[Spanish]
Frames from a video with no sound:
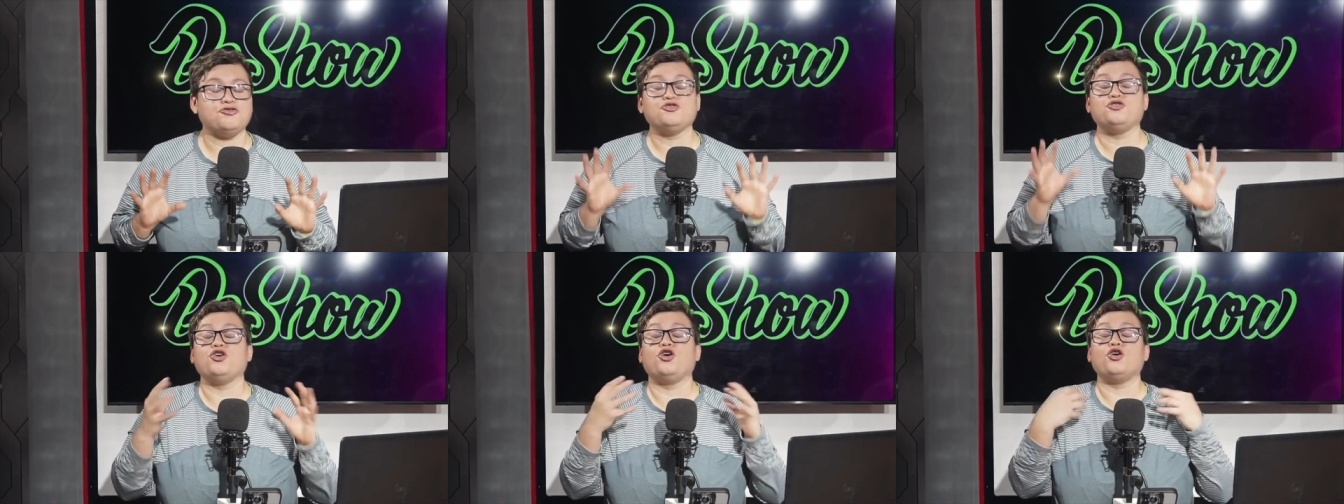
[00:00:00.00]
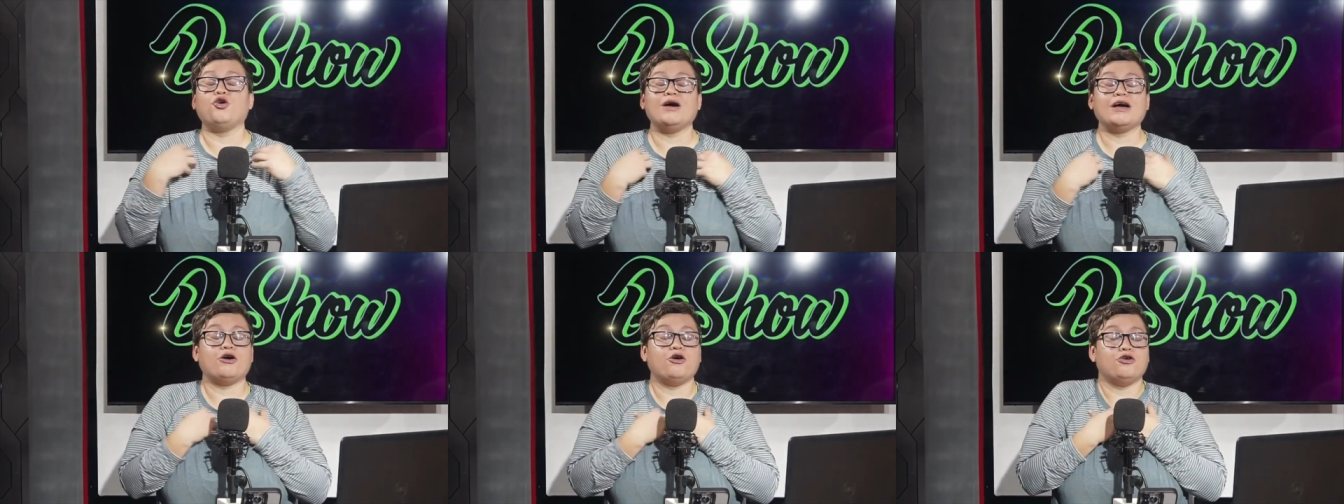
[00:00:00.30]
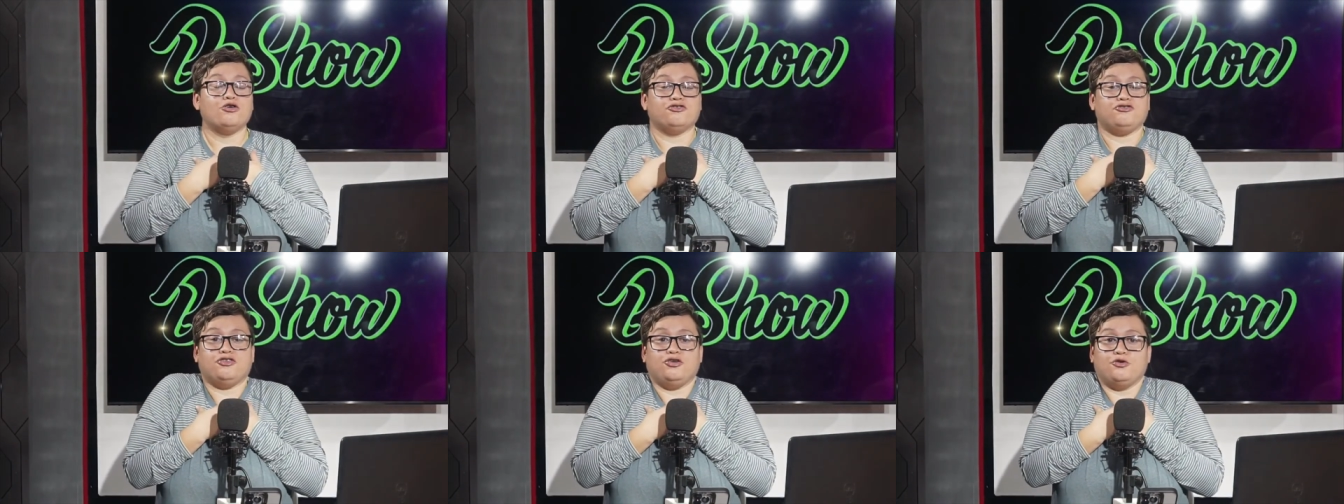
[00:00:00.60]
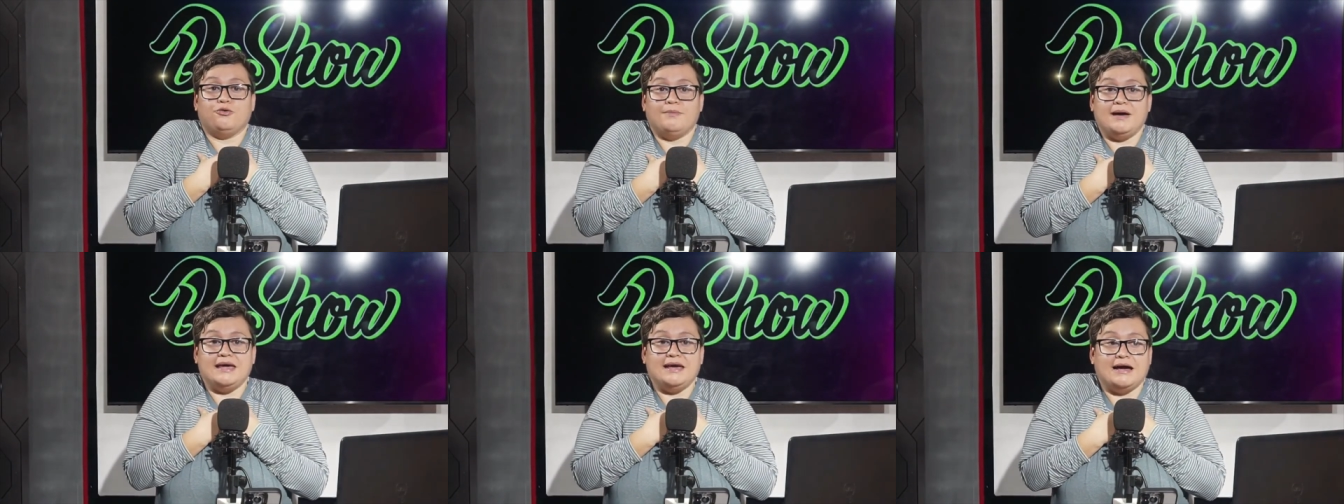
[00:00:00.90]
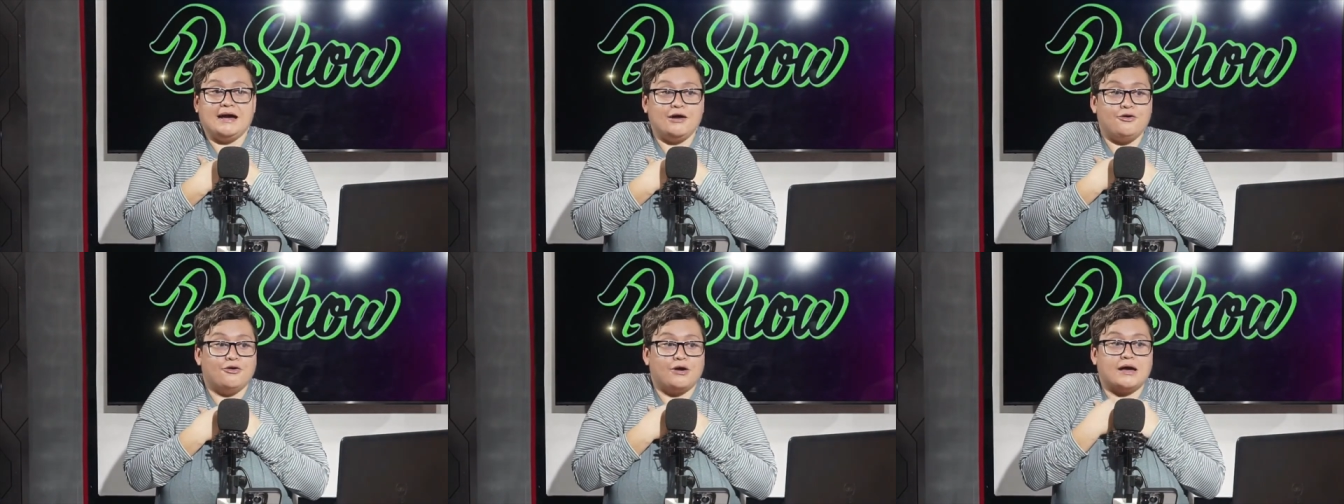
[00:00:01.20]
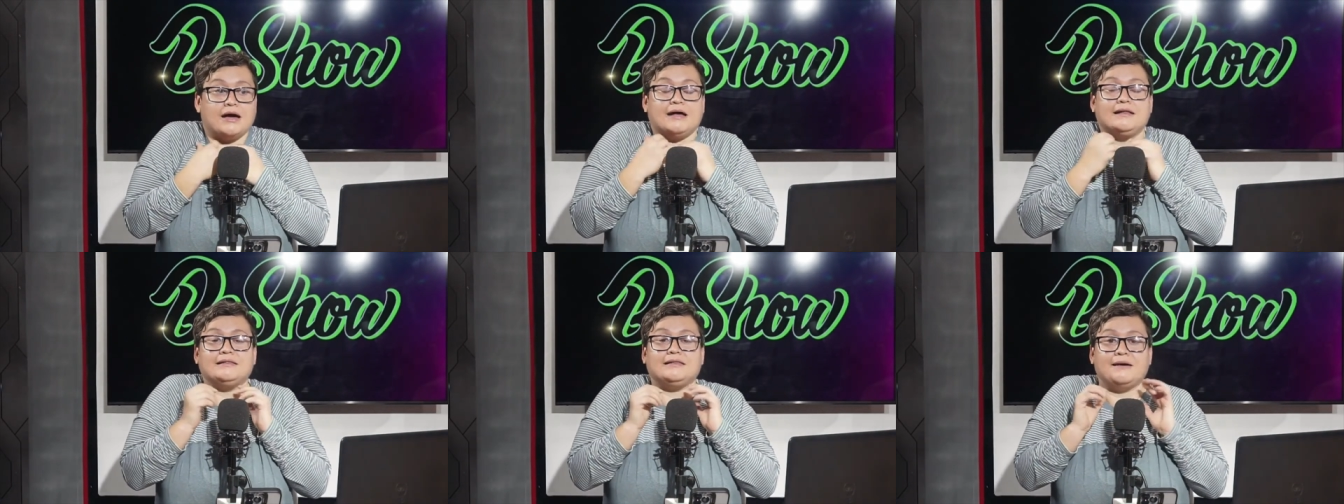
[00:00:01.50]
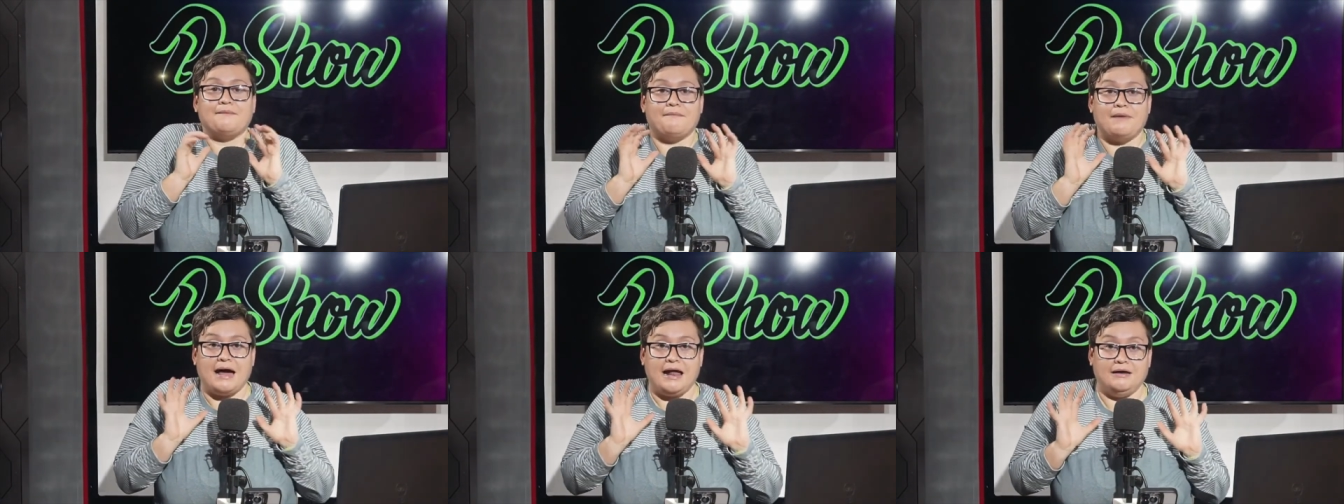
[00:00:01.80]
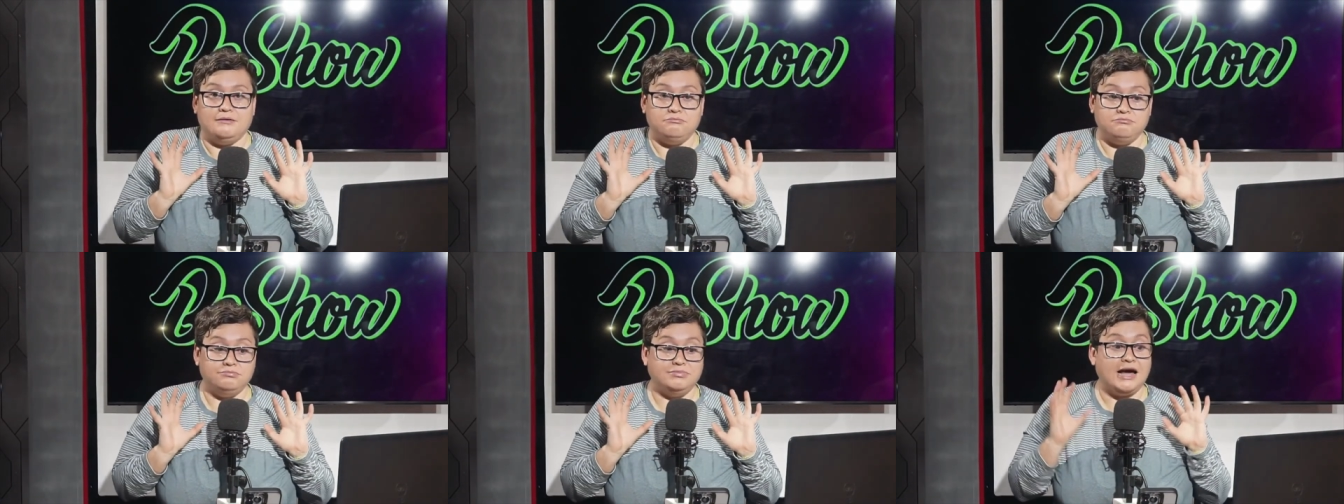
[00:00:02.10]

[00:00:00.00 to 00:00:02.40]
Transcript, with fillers: Yo no he conocido un mexicano que cante mal,